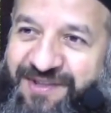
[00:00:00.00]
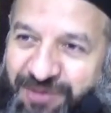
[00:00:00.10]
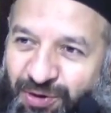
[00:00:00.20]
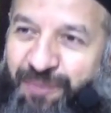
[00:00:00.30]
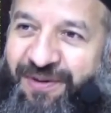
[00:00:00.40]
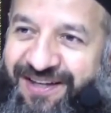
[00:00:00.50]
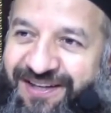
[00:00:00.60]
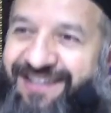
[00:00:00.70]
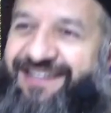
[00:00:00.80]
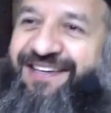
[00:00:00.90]
Bize bir torpil
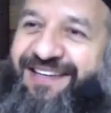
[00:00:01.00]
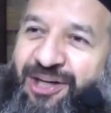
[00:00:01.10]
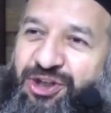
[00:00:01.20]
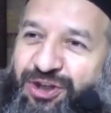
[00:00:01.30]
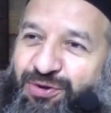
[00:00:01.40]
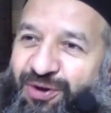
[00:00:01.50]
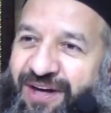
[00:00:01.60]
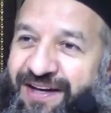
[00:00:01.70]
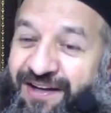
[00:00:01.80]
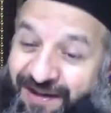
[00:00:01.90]
iliştiriyor
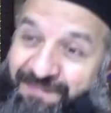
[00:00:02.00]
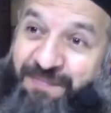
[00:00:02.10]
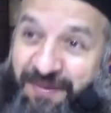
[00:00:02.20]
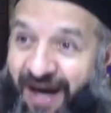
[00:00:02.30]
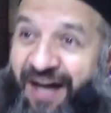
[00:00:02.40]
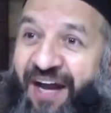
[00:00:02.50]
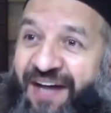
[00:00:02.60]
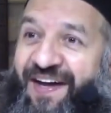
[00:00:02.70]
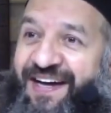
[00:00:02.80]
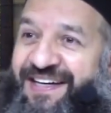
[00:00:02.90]
yani. Yani bir
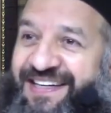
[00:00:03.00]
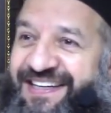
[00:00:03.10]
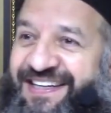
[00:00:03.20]
manada. torpille